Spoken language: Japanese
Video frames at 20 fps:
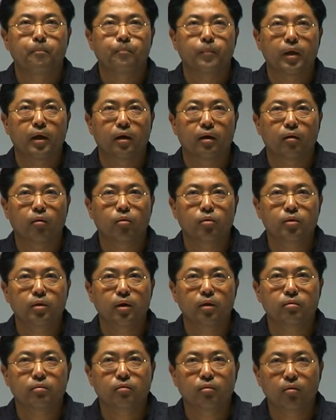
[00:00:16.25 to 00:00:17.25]
えー、
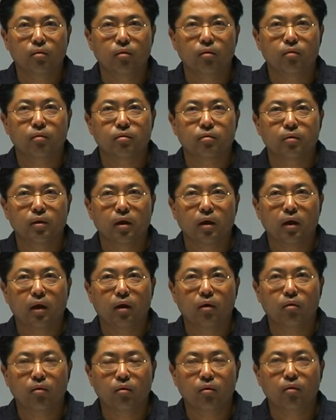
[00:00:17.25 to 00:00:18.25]
ホテルの
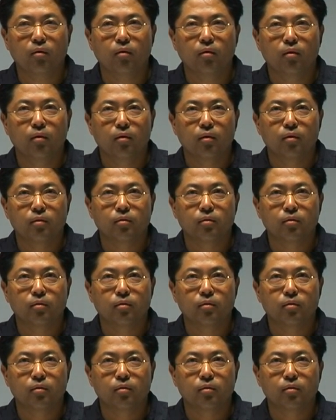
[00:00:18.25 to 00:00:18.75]
中を